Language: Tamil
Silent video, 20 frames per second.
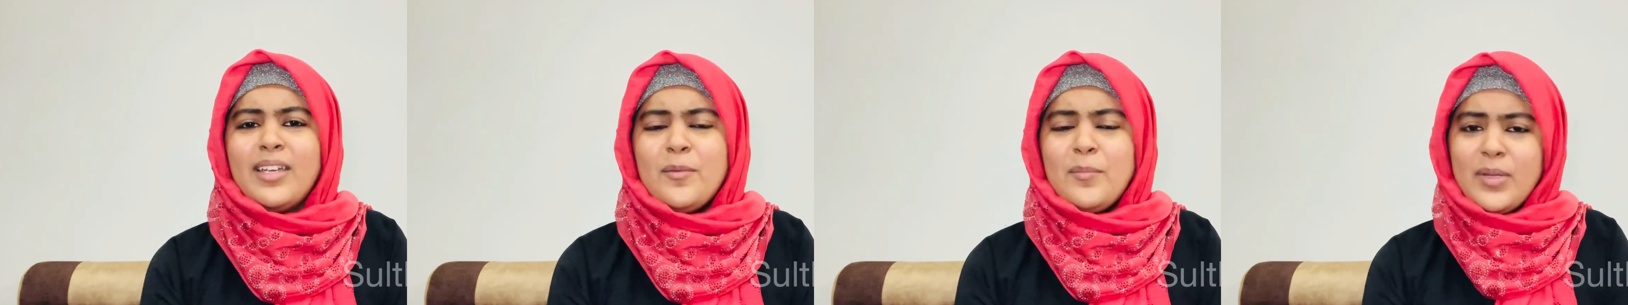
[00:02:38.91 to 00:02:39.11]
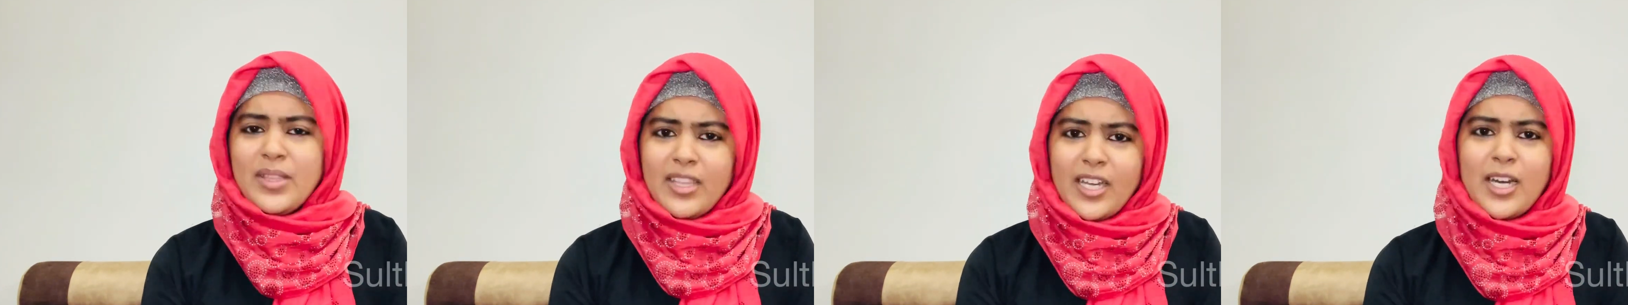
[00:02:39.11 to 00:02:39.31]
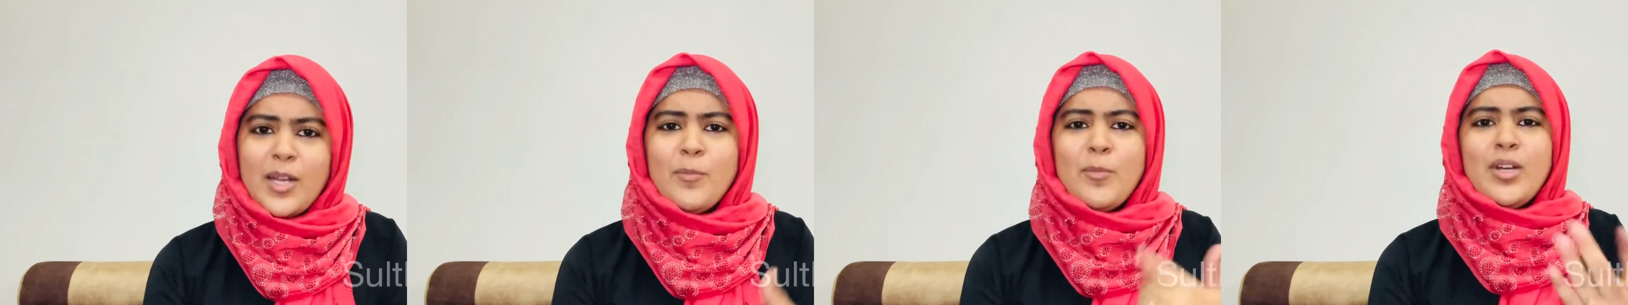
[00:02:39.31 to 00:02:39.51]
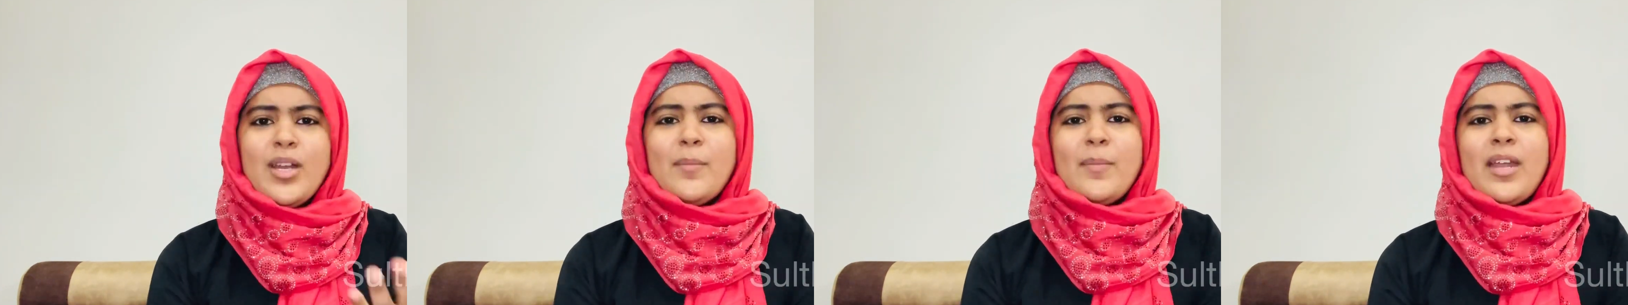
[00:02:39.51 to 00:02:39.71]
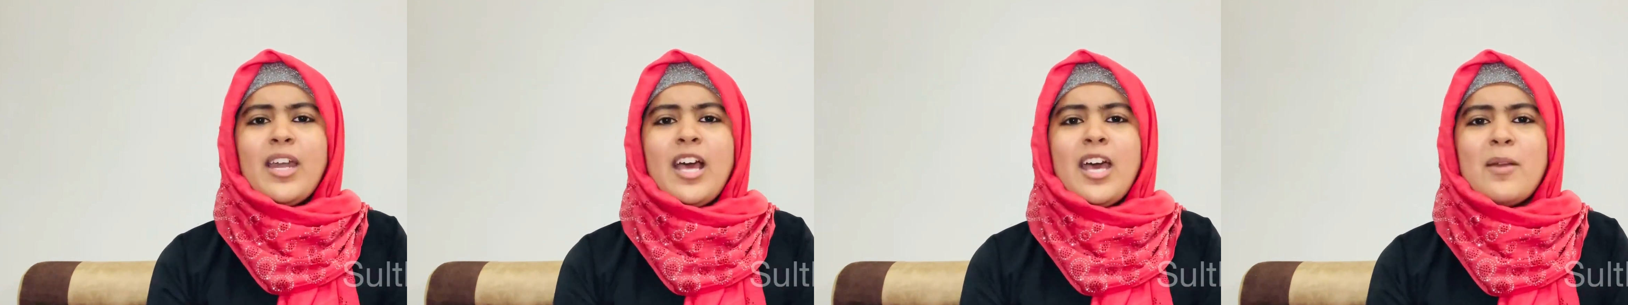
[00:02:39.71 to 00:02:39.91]
இப்போ தினமும்
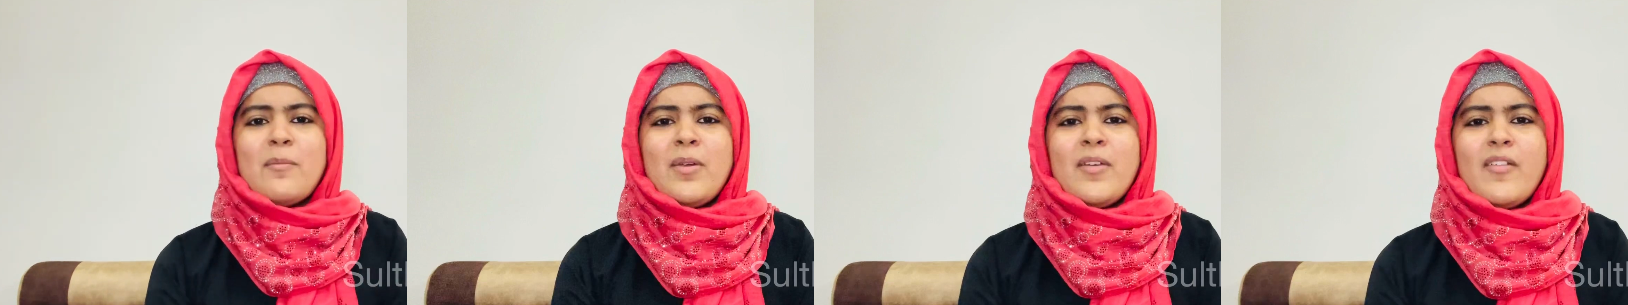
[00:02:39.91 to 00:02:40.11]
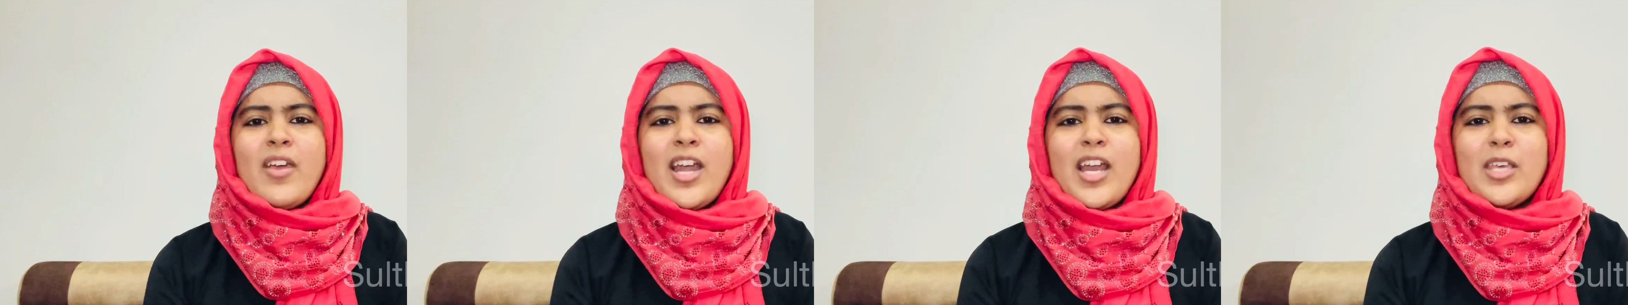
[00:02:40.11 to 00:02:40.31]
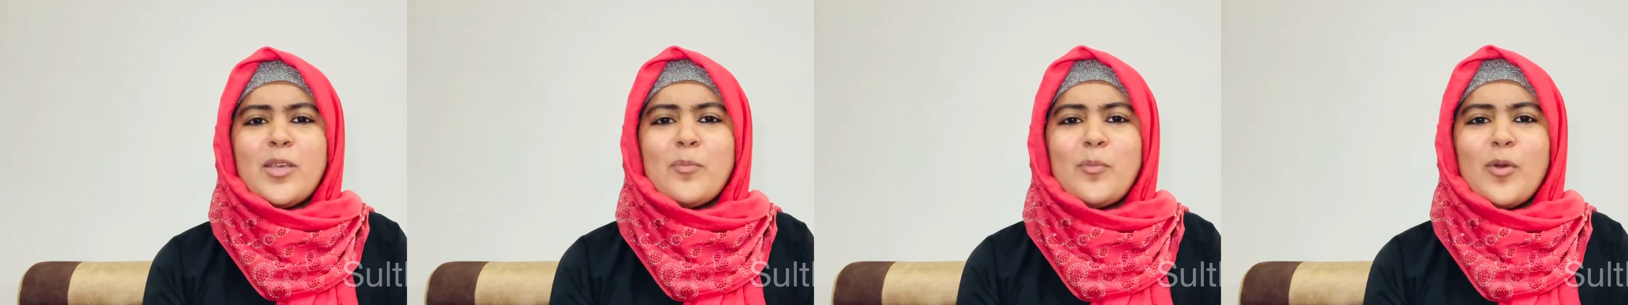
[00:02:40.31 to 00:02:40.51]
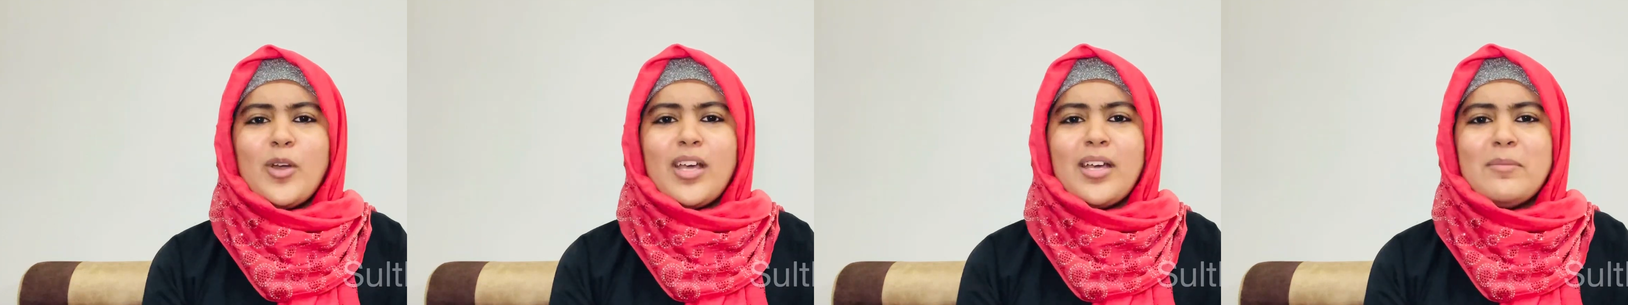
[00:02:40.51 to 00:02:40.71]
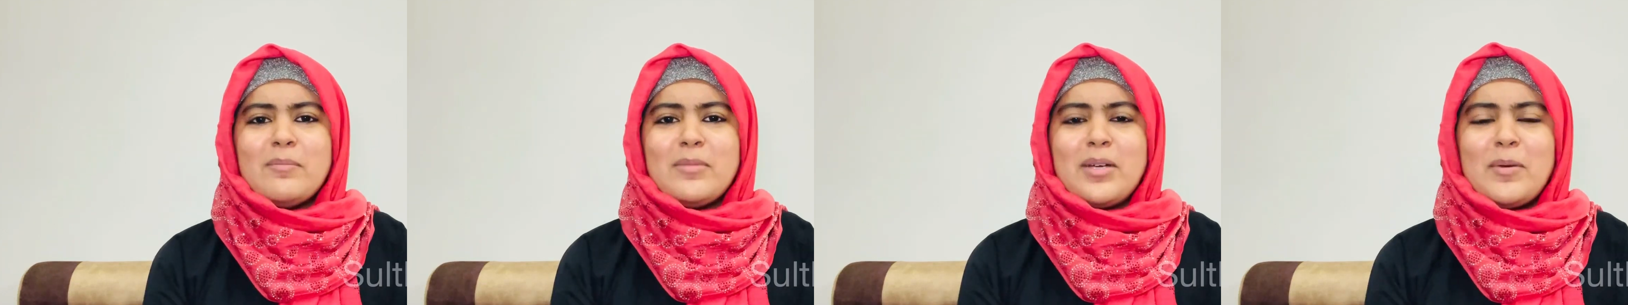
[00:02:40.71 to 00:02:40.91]
நம்ம எல்லாருமே வேலைக்கு
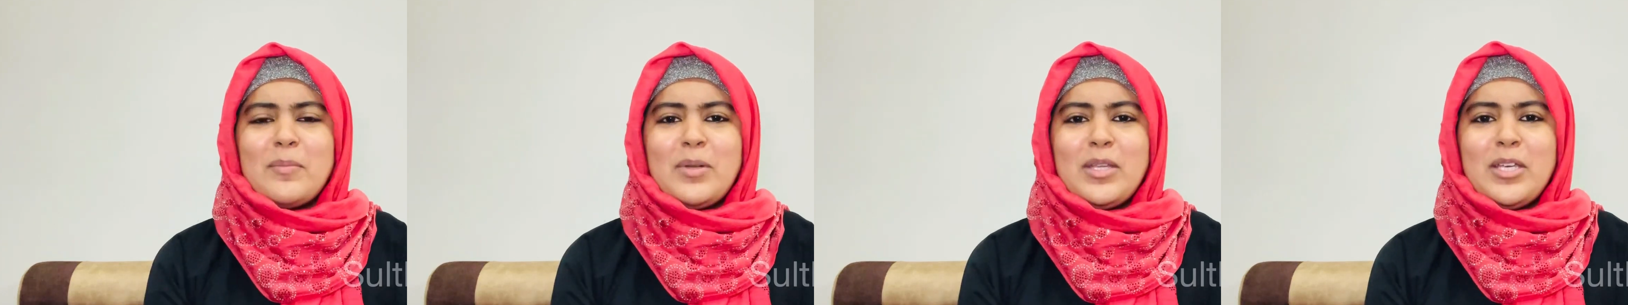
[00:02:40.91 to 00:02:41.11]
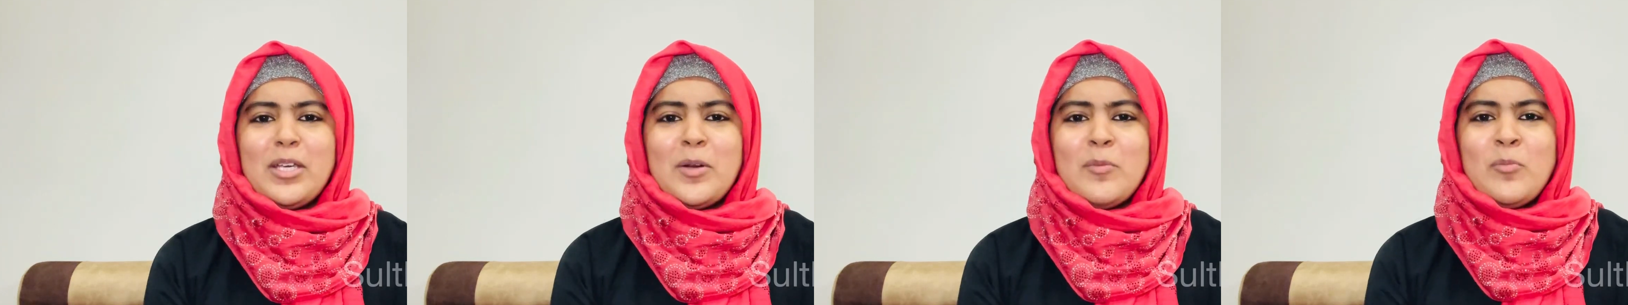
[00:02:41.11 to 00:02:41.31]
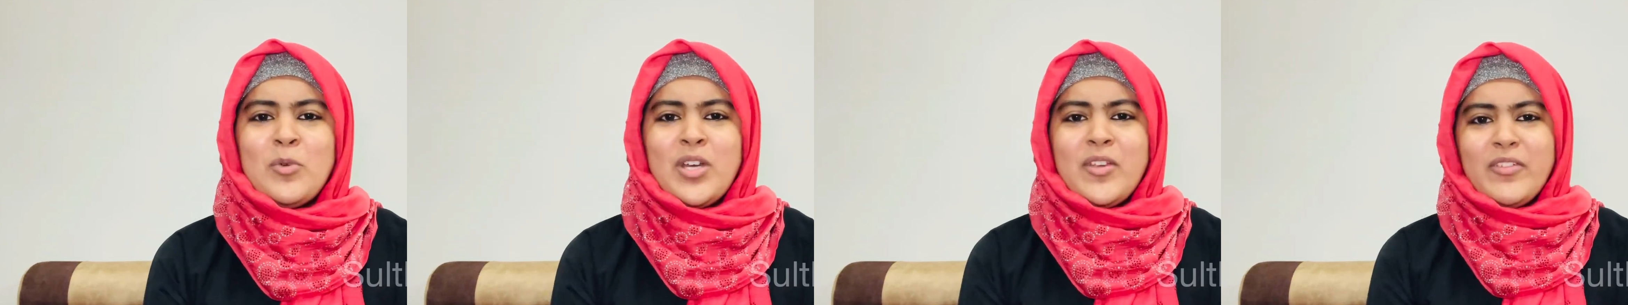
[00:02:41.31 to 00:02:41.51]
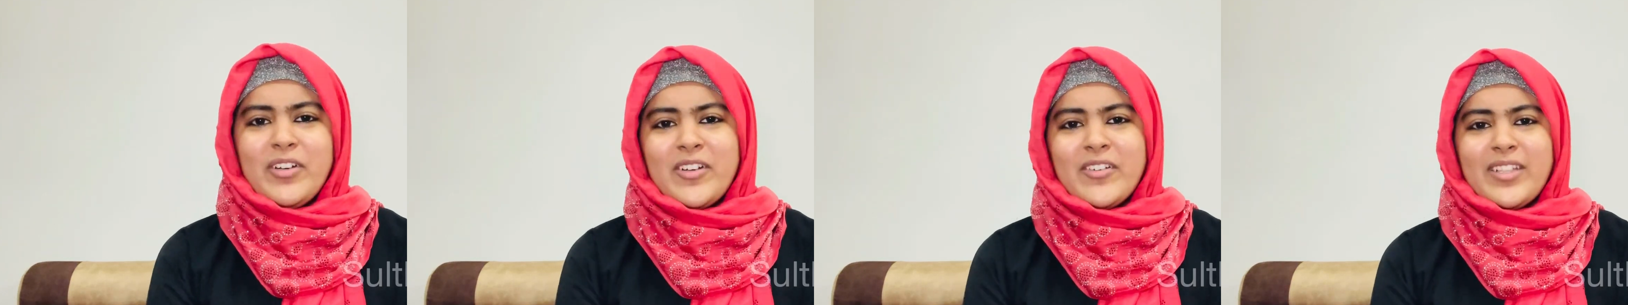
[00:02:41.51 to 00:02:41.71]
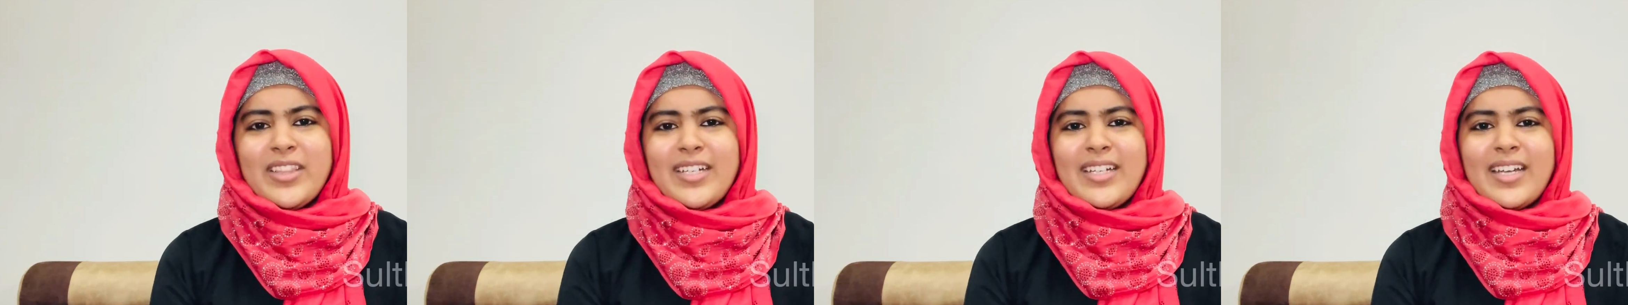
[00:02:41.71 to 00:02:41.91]
போகலாம் அப்படிங்கிற
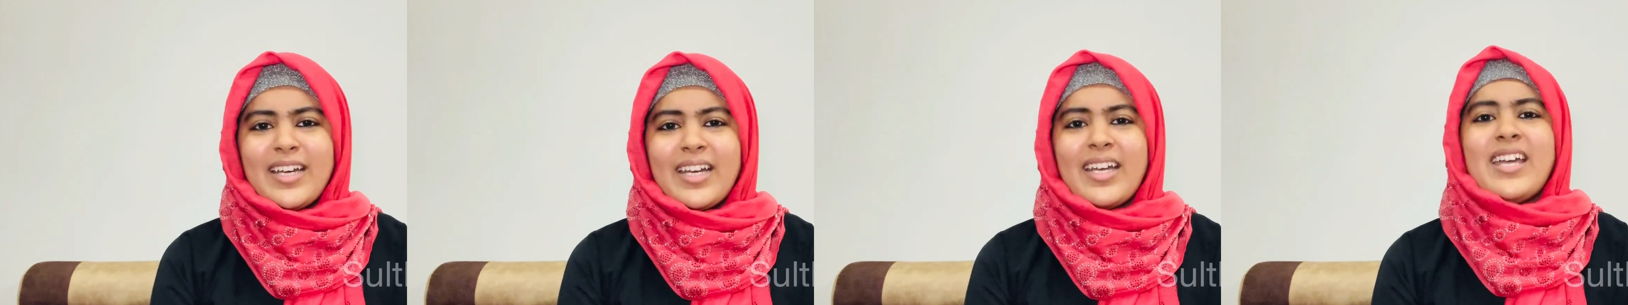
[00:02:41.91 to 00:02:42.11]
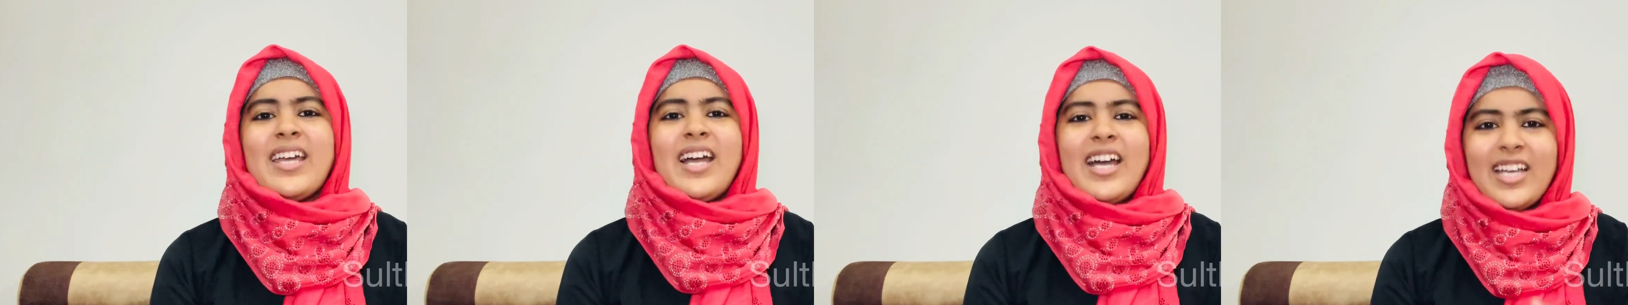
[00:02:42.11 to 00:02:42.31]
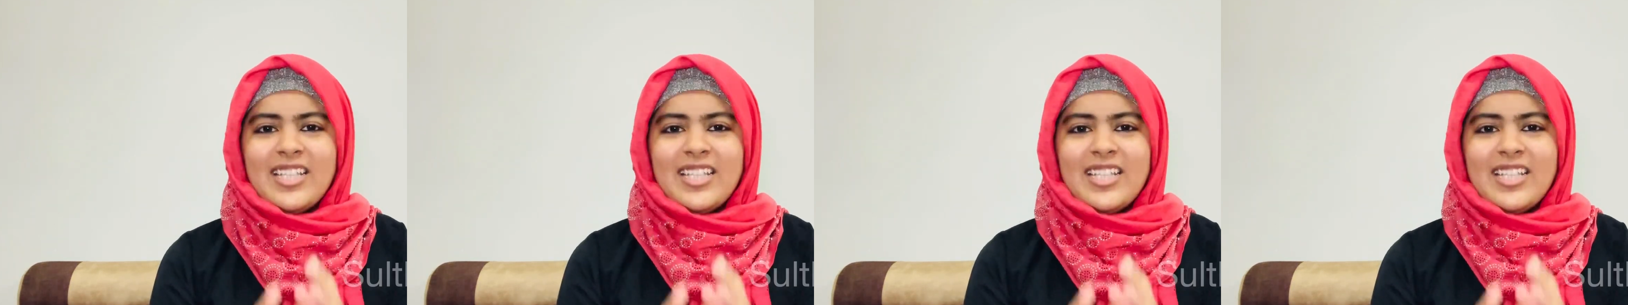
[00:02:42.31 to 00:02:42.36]
முடிவுக்கு வந்துட்டாங்க